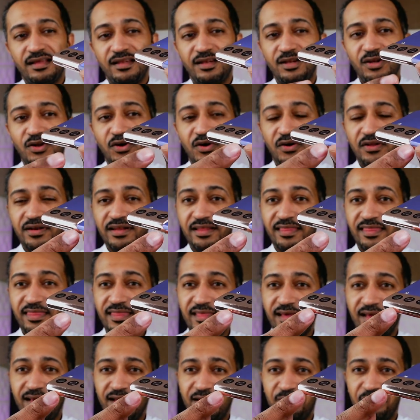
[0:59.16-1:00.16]
اللون
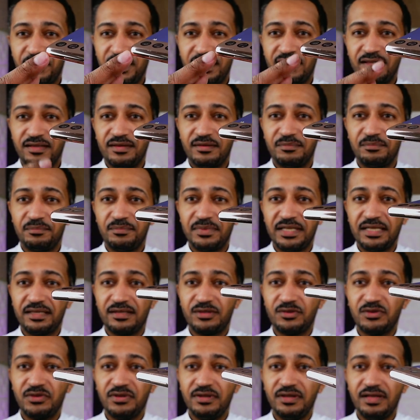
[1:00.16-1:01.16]
الذهبي من
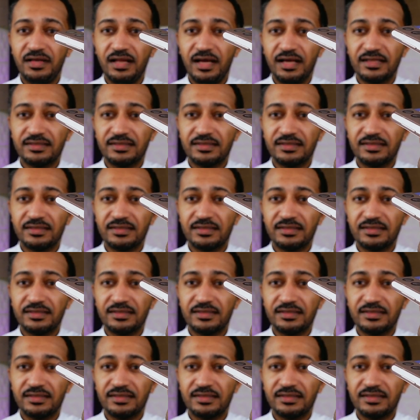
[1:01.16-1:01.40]
كل